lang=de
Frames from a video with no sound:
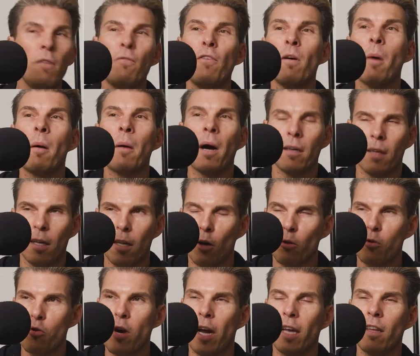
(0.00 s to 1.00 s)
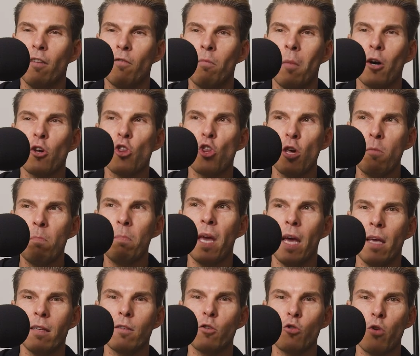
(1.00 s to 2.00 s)
Die Firma macht genau Tractive, macht
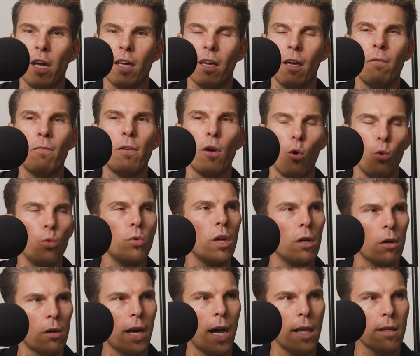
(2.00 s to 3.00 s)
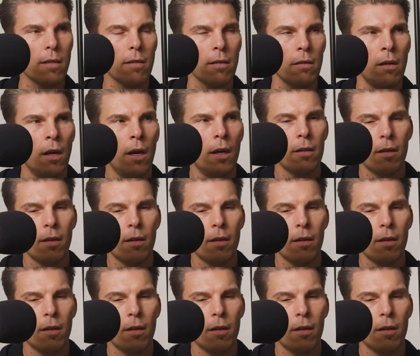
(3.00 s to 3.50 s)
GPS-Tracking für Hunde und Katzen.